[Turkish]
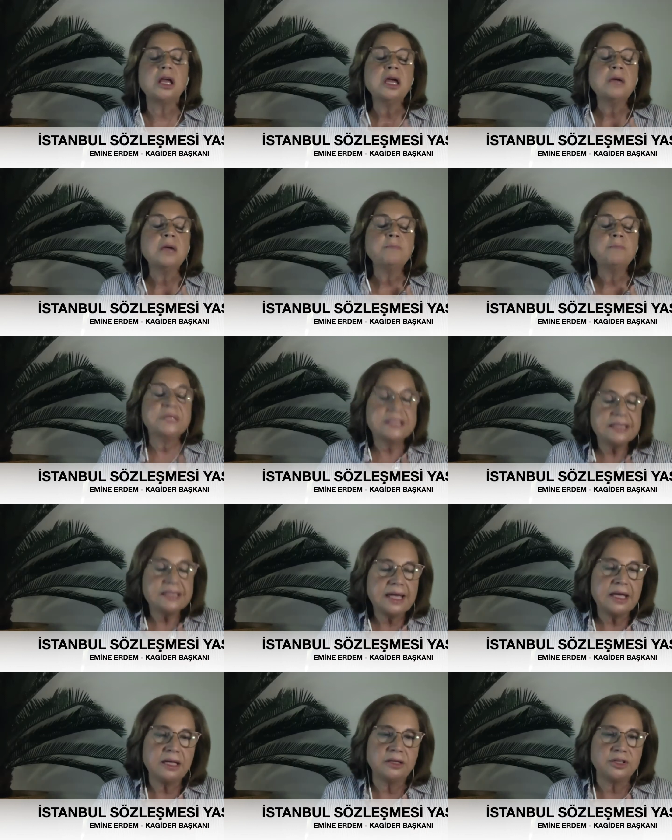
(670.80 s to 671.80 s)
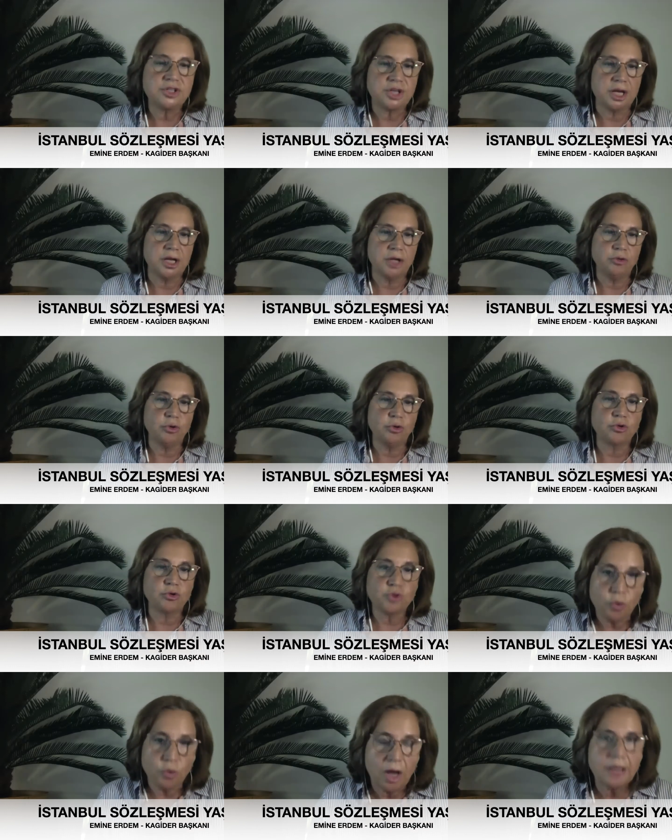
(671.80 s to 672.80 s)
bizi de endişeleniyor,
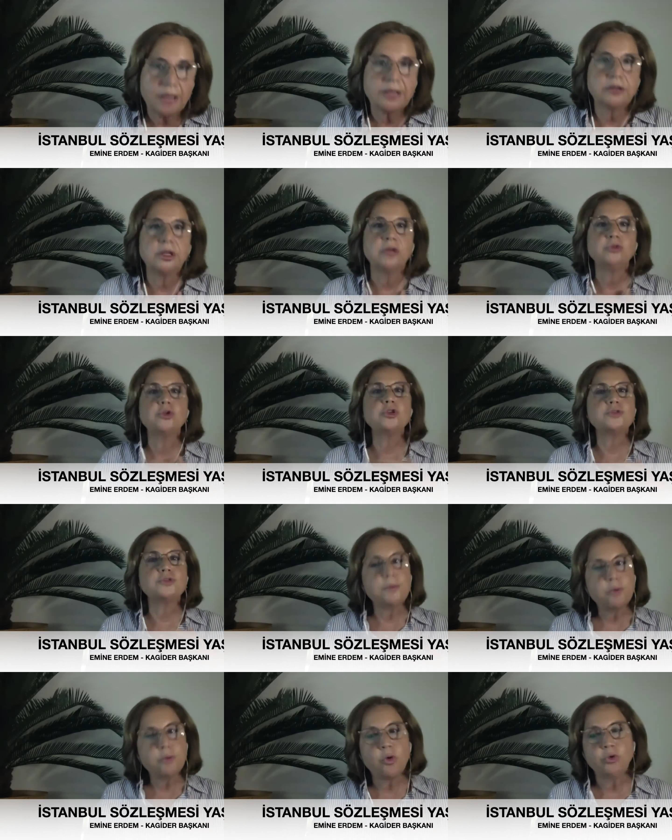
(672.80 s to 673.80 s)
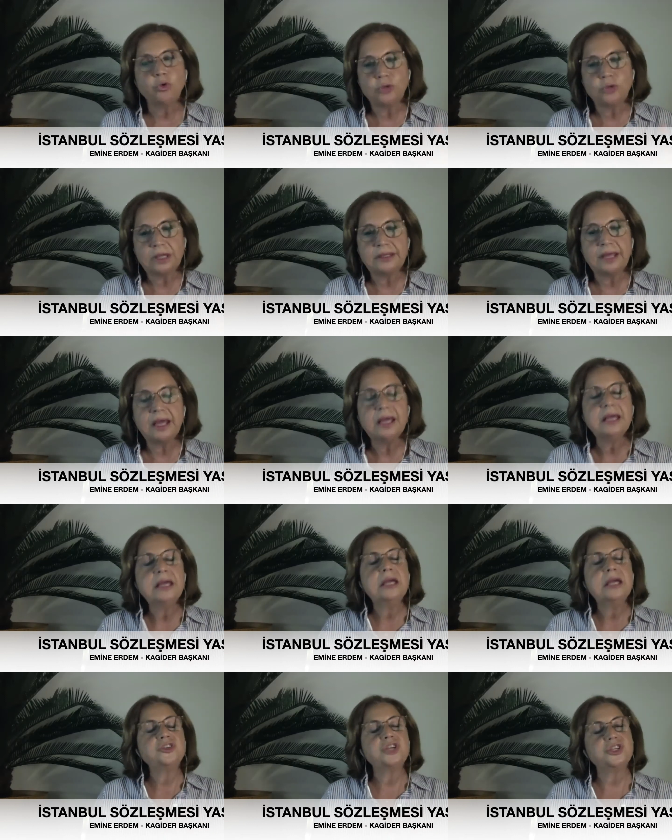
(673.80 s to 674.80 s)
çok kaygılanıyoruz ve bu konuda da
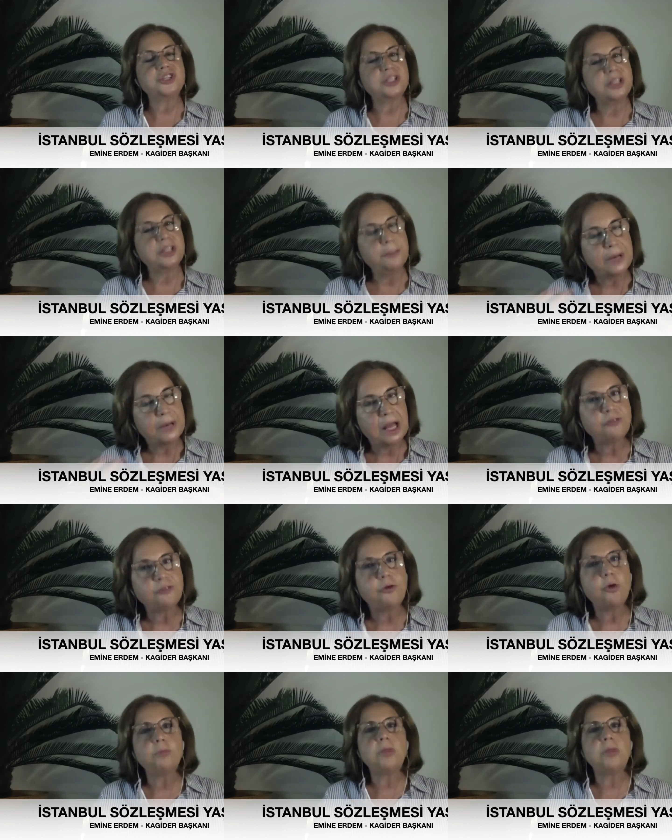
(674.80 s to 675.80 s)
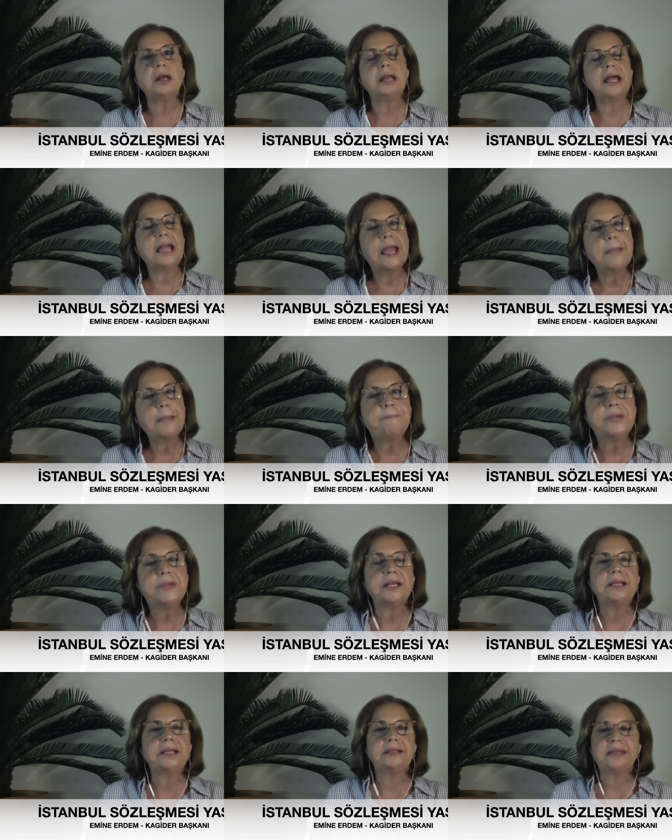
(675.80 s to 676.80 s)
çeşitli platformlarla hep
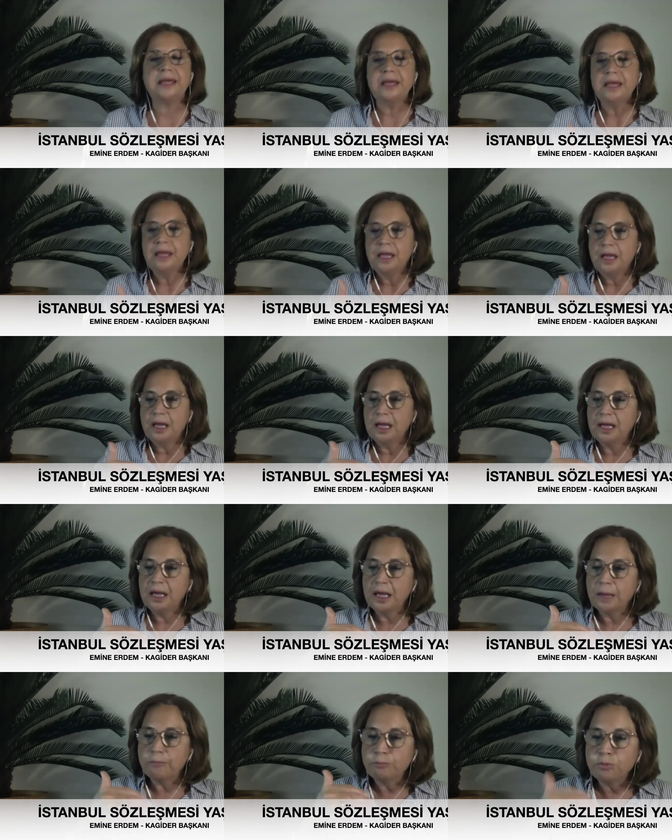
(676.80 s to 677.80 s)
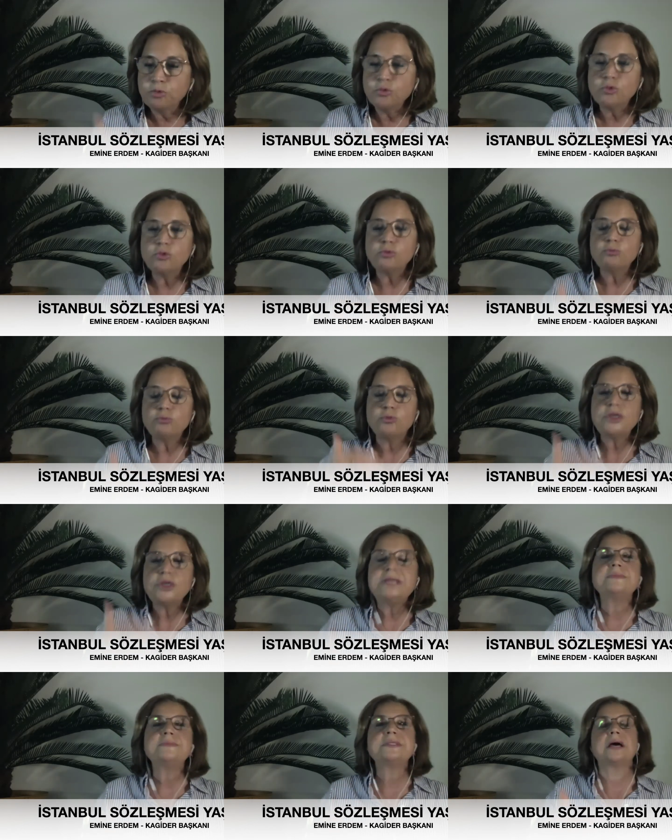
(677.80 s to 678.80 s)
birlikte e, bunun, bu
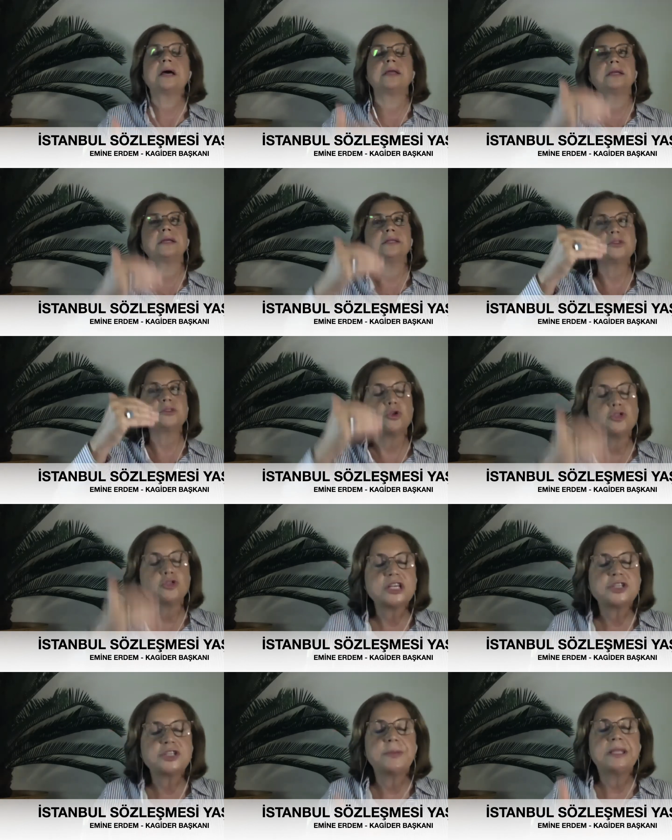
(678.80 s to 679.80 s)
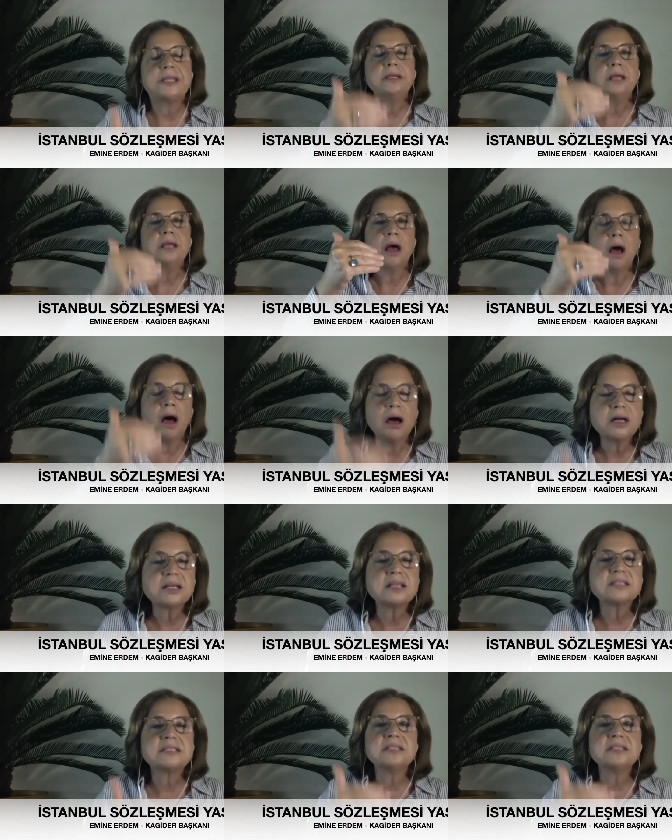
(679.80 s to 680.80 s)
imzanın, sözleşmenin
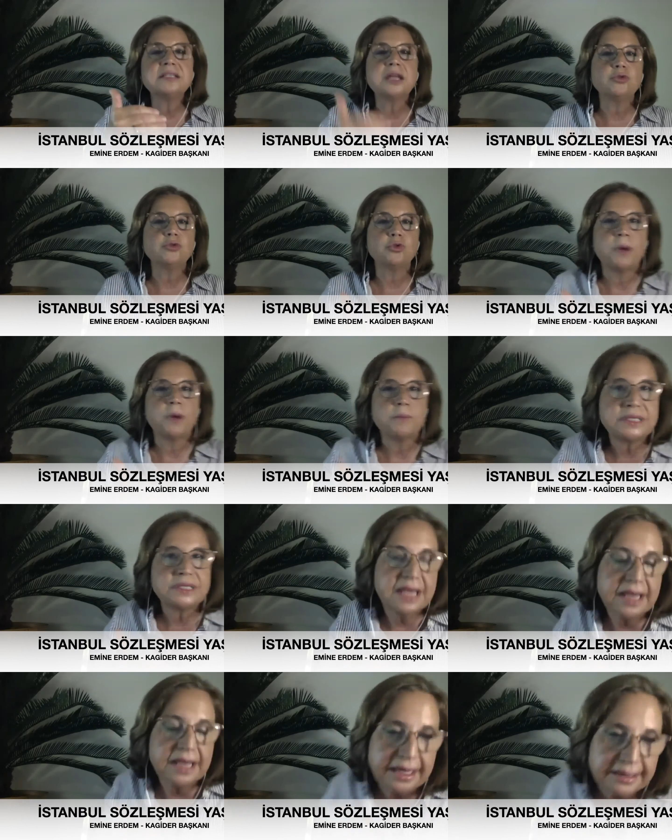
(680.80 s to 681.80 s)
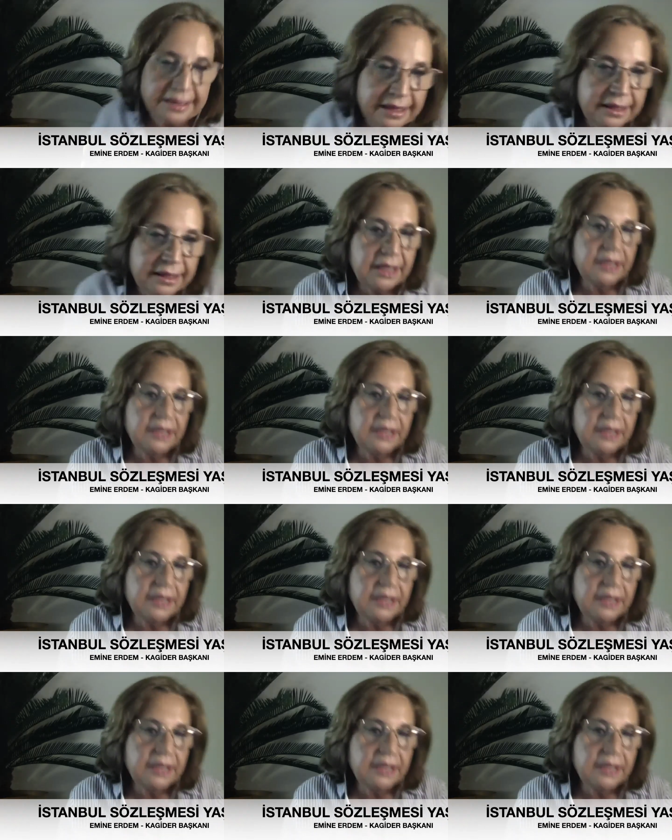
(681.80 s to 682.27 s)
arkasında durmamız gerektiğini